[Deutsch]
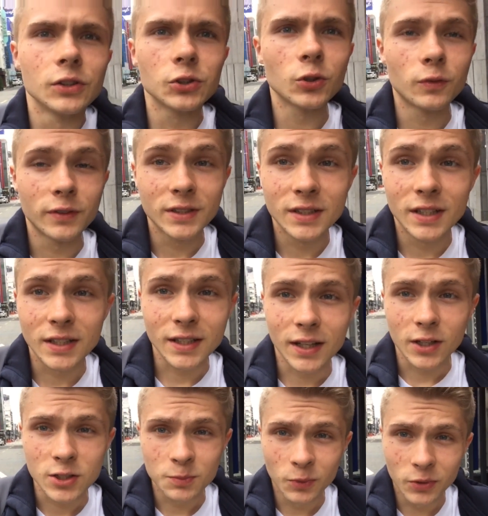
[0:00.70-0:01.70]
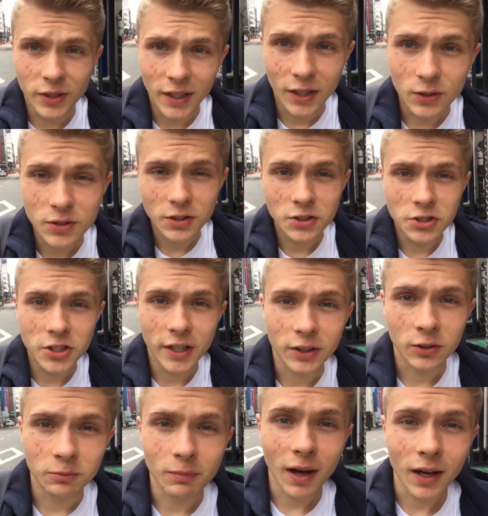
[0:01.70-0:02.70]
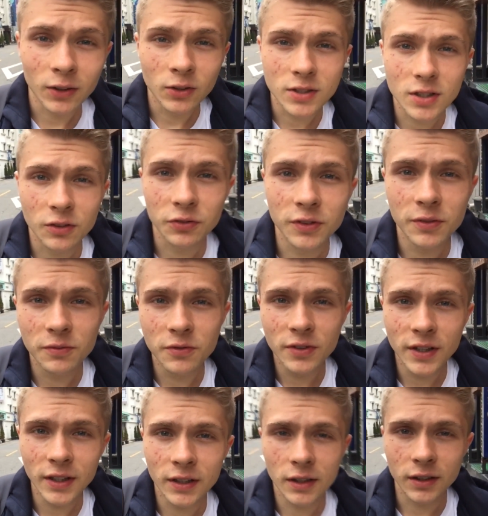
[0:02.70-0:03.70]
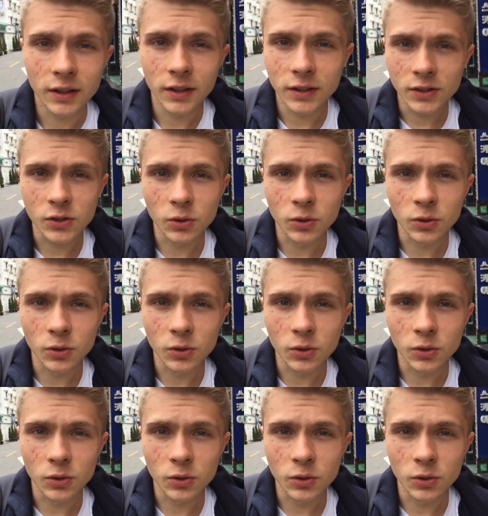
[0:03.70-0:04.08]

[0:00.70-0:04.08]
So, wir sind jetzt gerade aus dem Hotel ausgecheckt und machen uns auf dem Weg äh,